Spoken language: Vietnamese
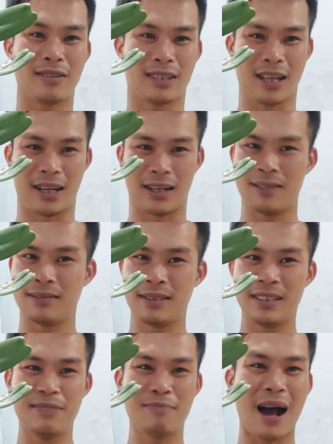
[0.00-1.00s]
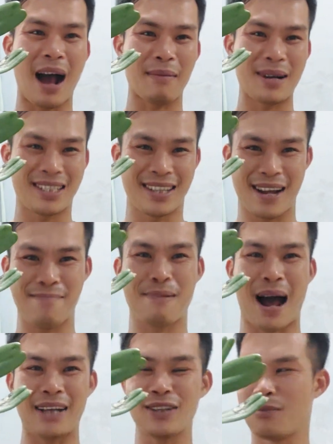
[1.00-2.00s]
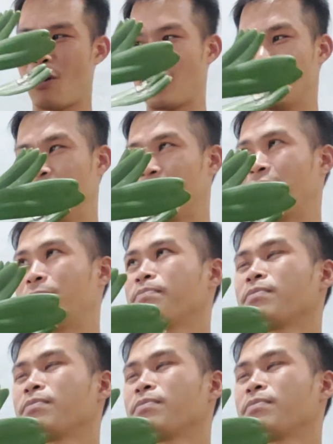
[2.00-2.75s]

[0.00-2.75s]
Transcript: nhiêu tiền không nhưng mà bây giờ em bán cho mọi người này